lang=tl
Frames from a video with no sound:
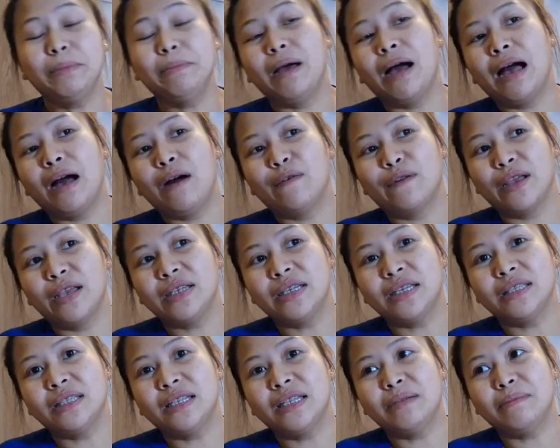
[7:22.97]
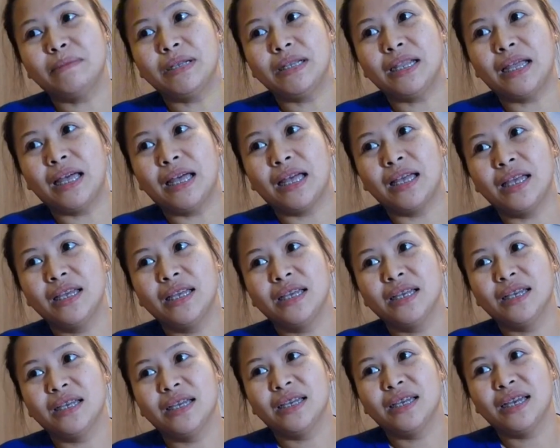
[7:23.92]
may mga Croatian din naman na
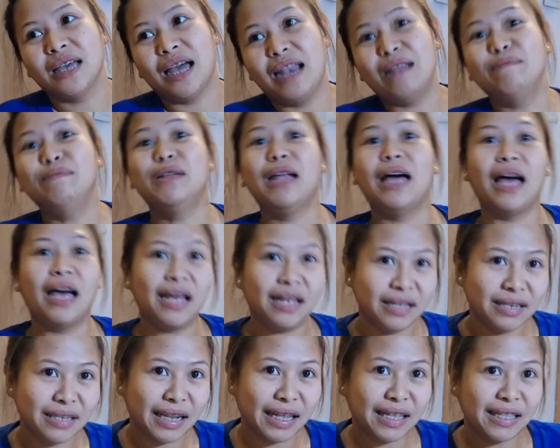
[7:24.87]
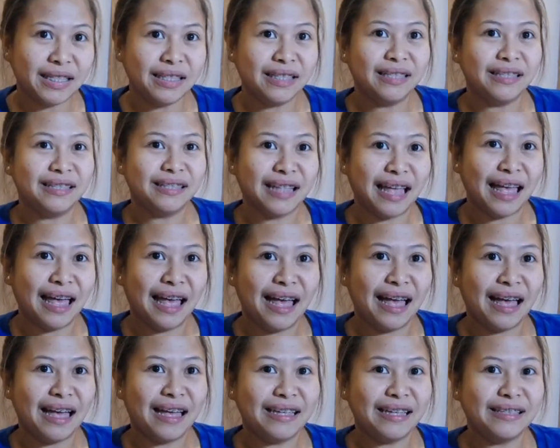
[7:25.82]
alam mo na, na, hin-
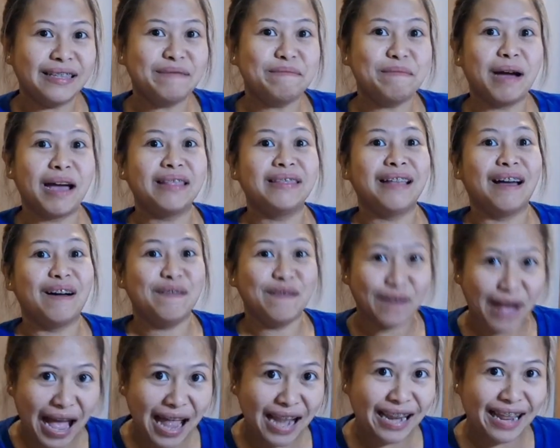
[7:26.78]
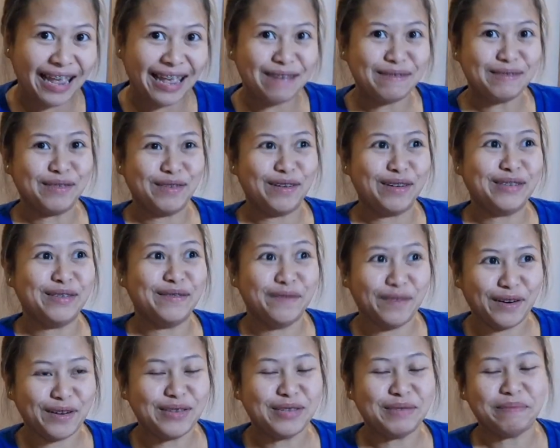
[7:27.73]
na hindi magandang ugali. Sorry sa
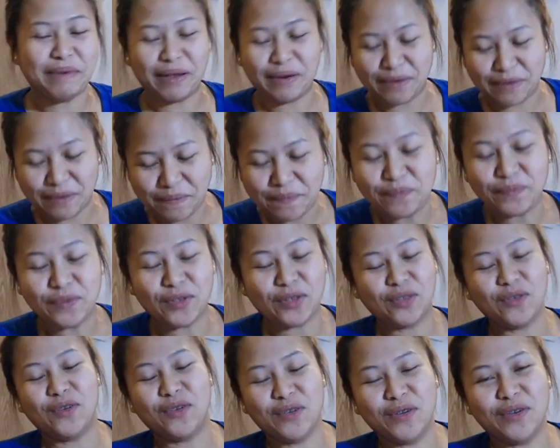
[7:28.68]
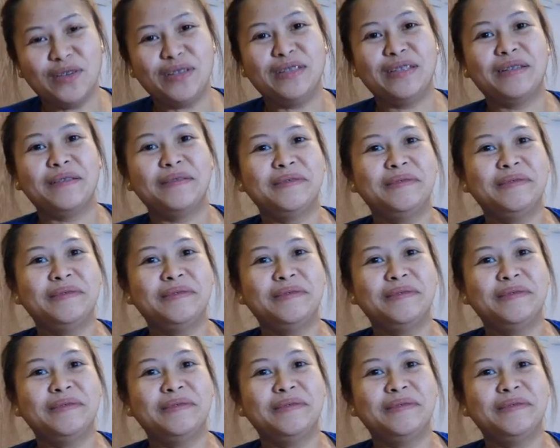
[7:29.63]
words, pero totoo yun.